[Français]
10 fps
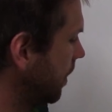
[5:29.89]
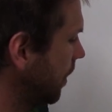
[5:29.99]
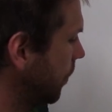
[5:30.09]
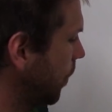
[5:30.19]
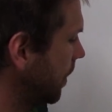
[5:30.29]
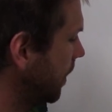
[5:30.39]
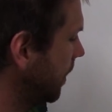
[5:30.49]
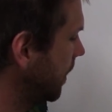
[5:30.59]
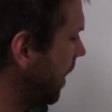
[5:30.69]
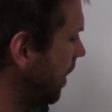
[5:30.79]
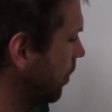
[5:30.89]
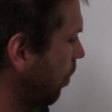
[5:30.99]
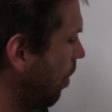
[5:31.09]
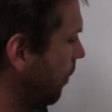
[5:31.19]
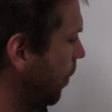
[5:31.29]
10 fois 10, 100,
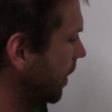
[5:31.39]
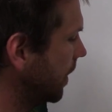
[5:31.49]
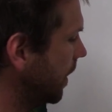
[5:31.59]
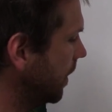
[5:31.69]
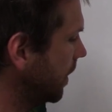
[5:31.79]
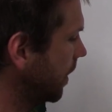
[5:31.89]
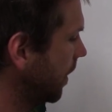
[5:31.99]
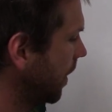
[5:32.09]
3 fois 10,